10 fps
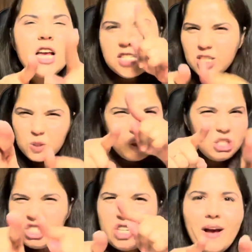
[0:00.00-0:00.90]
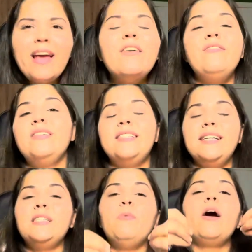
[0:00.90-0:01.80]
juntinho aí com
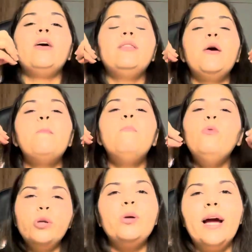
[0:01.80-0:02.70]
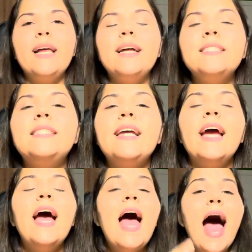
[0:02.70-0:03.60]
vocês, porque eu tenho muito que
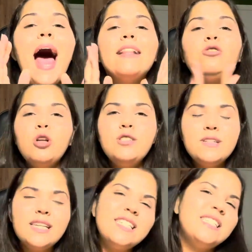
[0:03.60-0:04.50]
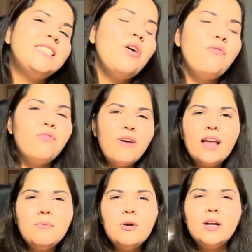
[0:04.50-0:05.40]
agradecer a todos vocês que estão
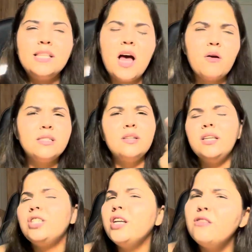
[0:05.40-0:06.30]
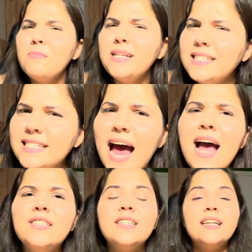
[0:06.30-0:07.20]
vendo meu canal, que estão deixando
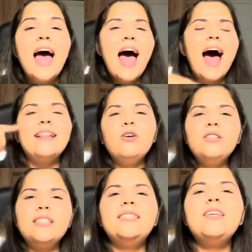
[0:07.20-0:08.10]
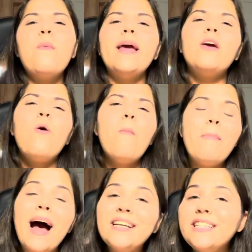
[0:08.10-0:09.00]
mensagens, a todos que estão aí
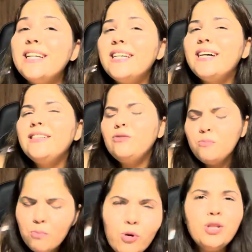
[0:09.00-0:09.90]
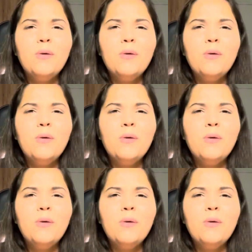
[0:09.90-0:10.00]
compartilhando. Muito